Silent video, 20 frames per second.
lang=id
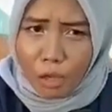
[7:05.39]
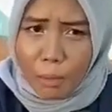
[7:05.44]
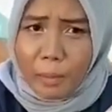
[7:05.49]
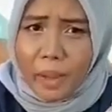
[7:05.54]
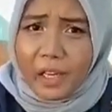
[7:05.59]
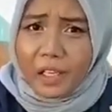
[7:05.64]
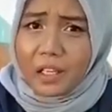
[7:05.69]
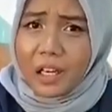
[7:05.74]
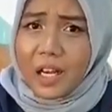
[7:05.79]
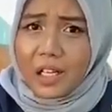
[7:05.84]

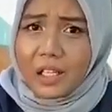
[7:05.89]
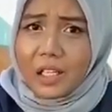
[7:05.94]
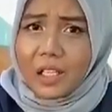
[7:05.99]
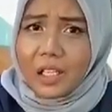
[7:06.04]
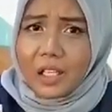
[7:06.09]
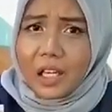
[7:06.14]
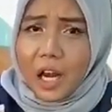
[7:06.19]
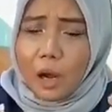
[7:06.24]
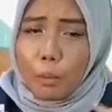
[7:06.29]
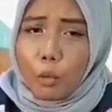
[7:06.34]
Baik
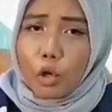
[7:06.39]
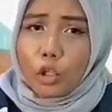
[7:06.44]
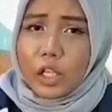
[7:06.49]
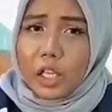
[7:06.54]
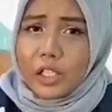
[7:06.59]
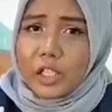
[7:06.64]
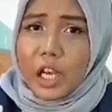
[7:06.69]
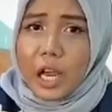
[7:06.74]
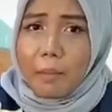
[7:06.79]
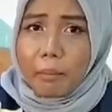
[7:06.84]
dari dalam
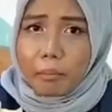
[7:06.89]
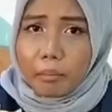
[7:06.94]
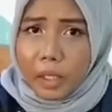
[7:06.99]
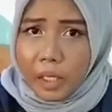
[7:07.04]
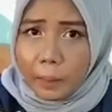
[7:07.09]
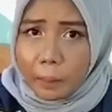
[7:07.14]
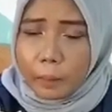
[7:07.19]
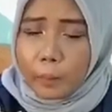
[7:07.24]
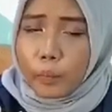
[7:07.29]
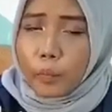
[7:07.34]
kota
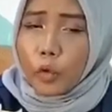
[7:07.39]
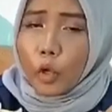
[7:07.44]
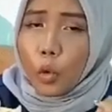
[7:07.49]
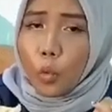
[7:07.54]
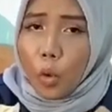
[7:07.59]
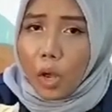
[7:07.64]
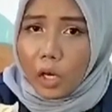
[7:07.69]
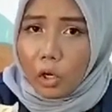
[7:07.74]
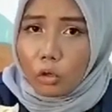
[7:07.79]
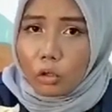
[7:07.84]
Jambi,
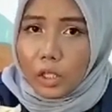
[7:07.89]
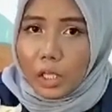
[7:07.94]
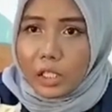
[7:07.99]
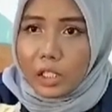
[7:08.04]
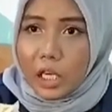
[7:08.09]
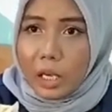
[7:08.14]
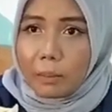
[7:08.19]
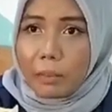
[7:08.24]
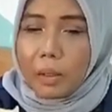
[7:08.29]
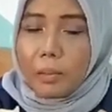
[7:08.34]
luar kota
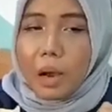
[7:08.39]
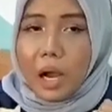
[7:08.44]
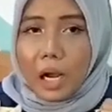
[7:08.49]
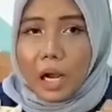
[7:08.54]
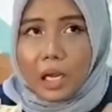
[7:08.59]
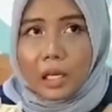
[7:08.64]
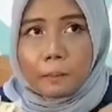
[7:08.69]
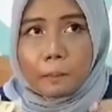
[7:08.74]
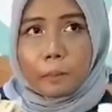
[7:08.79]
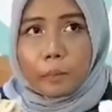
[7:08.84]
Jambi,
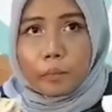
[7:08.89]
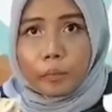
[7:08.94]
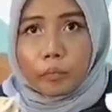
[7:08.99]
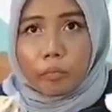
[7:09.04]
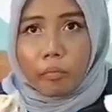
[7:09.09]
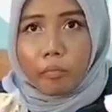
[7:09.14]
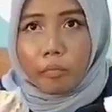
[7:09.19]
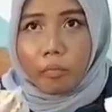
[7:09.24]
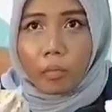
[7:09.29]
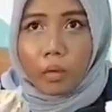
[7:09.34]
bahkan
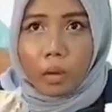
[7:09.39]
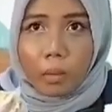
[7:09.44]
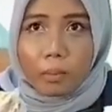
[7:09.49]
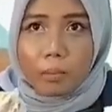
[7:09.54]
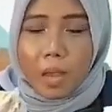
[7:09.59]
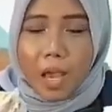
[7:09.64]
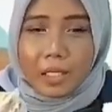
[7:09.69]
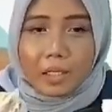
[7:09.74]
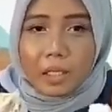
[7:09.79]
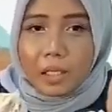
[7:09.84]

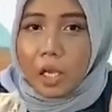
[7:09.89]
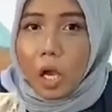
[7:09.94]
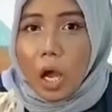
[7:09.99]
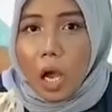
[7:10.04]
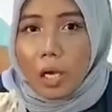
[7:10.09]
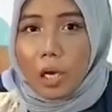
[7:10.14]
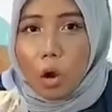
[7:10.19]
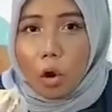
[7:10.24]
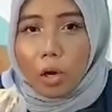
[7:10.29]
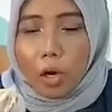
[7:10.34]
hmm,
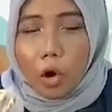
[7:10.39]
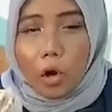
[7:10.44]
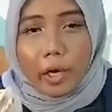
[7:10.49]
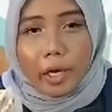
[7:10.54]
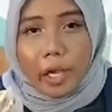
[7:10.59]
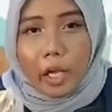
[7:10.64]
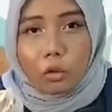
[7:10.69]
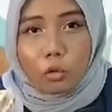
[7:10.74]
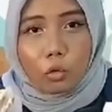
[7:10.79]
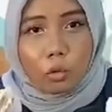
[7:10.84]
biasanya ada
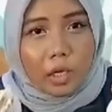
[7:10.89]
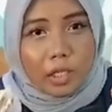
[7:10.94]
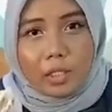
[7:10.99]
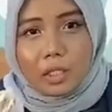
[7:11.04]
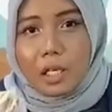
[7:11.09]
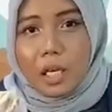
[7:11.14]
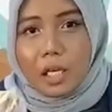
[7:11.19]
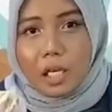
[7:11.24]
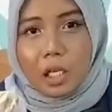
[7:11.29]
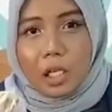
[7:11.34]
orang-orang yang
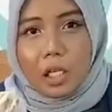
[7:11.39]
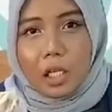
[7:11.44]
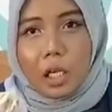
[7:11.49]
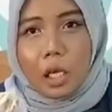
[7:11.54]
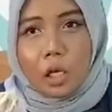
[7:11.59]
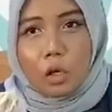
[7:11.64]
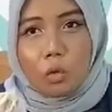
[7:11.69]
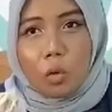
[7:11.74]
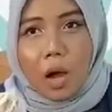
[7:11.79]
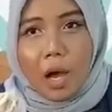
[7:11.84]
tugas
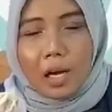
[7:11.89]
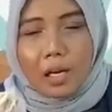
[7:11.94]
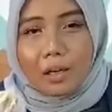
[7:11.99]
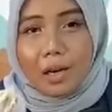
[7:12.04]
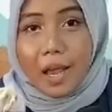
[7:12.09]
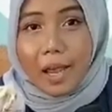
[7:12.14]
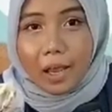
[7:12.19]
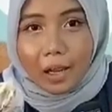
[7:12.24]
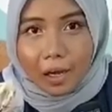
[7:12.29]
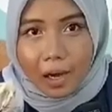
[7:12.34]
dari luar
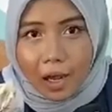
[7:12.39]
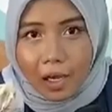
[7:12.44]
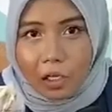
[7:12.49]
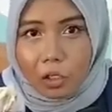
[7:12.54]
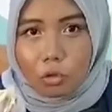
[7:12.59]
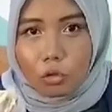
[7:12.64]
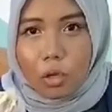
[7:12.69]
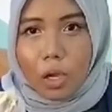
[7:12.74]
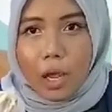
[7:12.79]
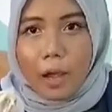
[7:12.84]
daerah
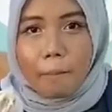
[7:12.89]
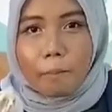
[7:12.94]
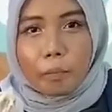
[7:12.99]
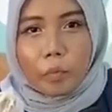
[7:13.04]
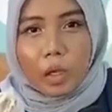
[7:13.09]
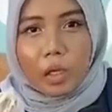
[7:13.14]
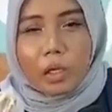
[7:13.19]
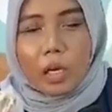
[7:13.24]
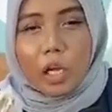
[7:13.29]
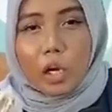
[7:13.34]
gitu ya,
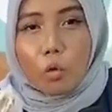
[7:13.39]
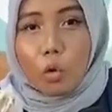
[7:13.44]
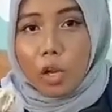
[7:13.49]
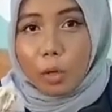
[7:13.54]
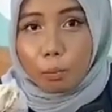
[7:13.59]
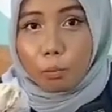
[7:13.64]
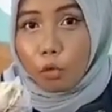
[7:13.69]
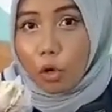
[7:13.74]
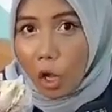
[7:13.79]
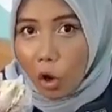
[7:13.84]
dari
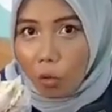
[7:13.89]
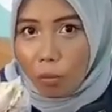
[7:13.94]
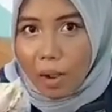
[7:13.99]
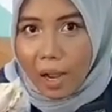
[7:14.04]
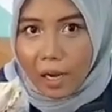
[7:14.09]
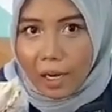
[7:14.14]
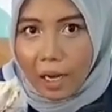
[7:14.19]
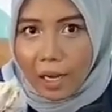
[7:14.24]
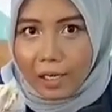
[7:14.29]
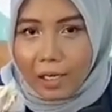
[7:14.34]
luar pulau
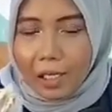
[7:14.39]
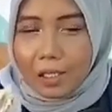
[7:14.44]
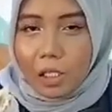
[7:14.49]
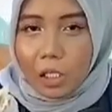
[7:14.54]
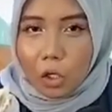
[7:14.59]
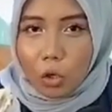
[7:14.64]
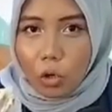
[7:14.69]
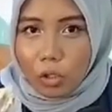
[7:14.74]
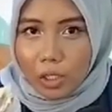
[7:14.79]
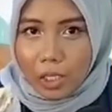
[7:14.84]
bahkan
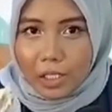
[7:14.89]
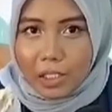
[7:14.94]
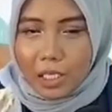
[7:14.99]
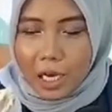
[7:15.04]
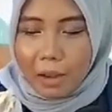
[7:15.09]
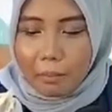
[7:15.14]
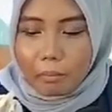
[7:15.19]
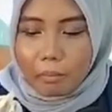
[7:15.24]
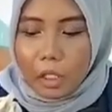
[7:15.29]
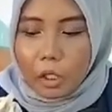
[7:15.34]
datang ke kota
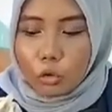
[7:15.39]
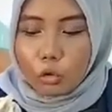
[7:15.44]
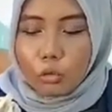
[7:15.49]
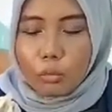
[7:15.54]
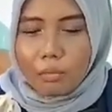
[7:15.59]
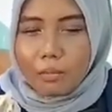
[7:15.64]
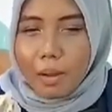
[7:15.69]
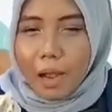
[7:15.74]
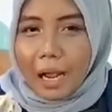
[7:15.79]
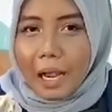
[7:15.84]
Jambi itu
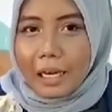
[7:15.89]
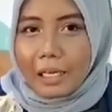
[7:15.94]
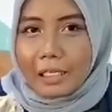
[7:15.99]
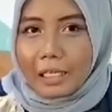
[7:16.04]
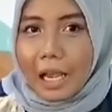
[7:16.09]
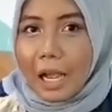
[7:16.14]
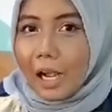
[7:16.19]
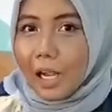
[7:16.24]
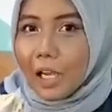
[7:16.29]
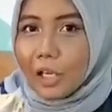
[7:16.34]

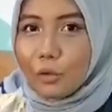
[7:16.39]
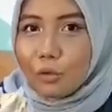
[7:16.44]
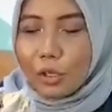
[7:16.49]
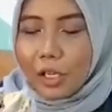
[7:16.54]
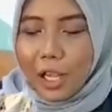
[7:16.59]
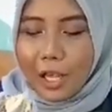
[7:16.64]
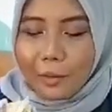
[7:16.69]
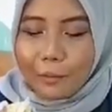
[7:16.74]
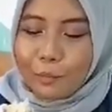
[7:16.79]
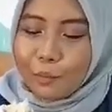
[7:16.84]
makan di Angga
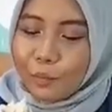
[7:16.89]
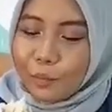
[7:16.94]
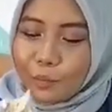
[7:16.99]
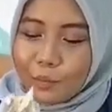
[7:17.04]
Durian.